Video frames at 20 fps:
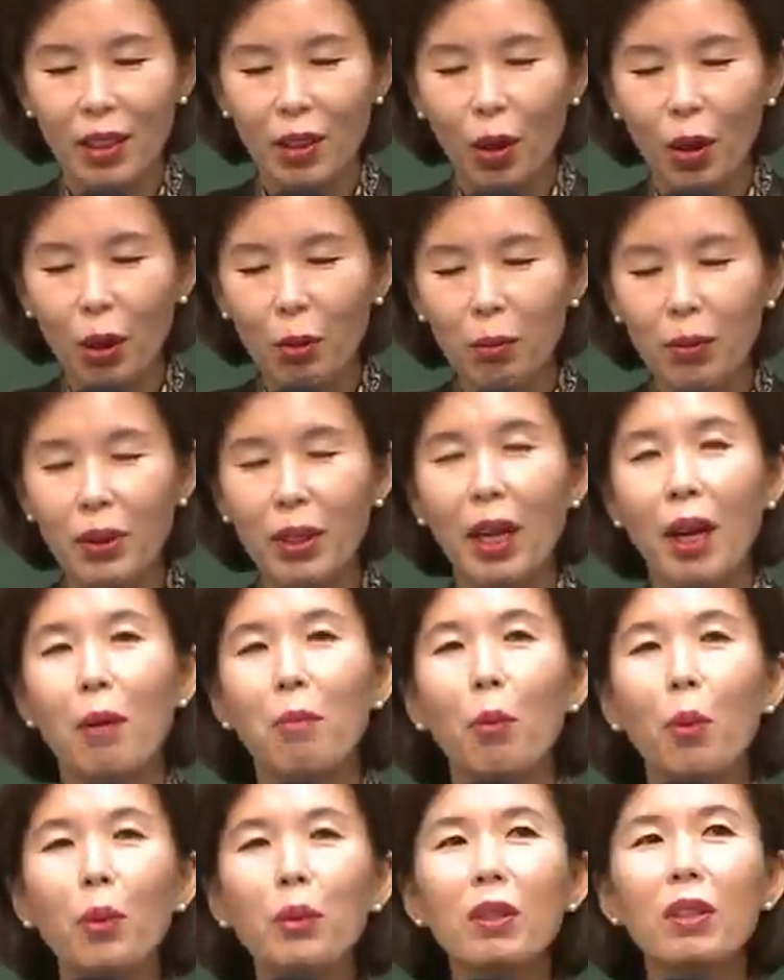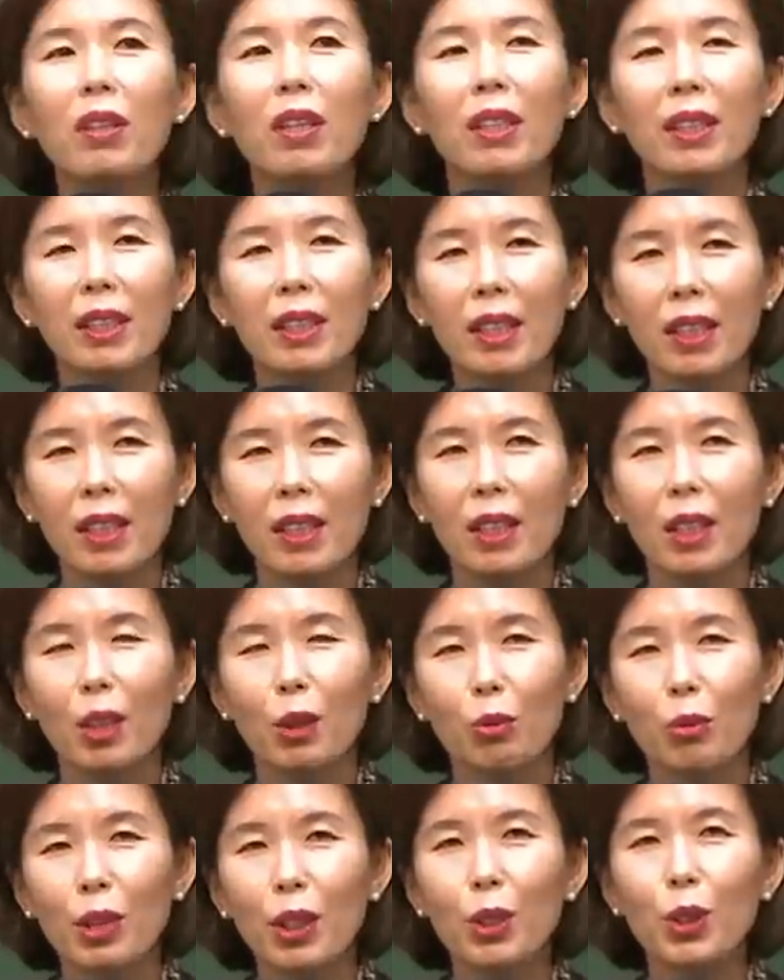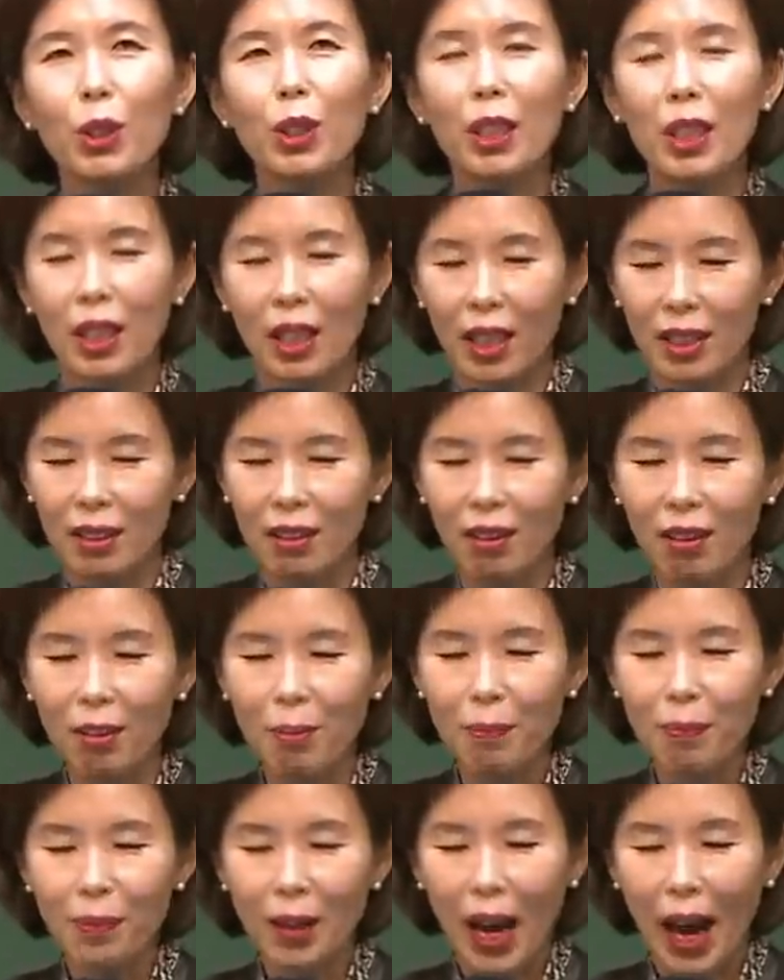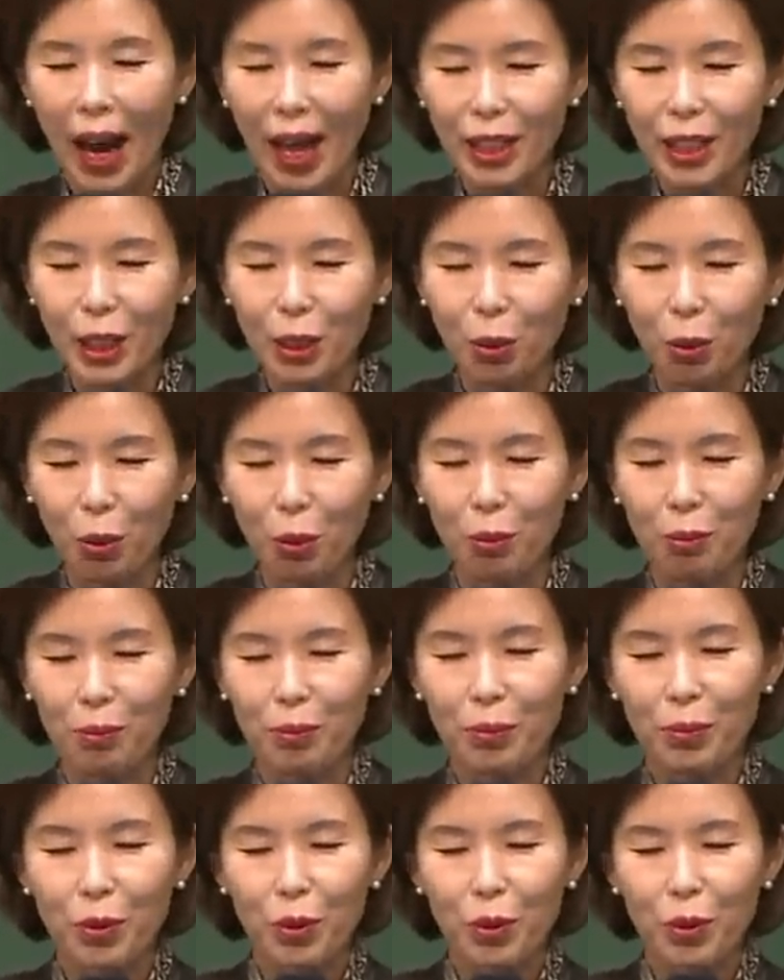여러분들의 모든 것을 우리 주님께서 아시고